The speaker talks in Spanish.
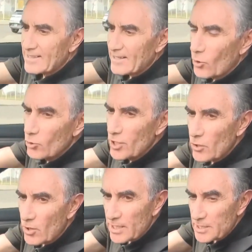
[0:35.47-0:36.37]
Lo
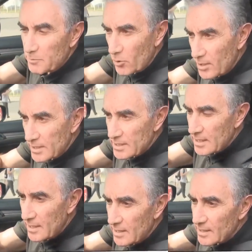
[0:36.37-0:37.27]
único que les puedo
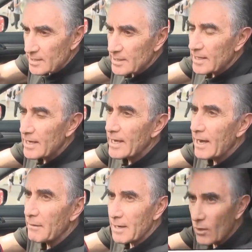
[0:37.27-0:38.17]
decir es que he
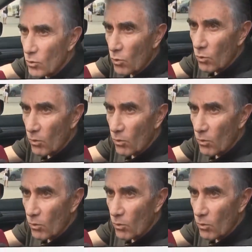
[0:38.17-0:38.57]
hablado con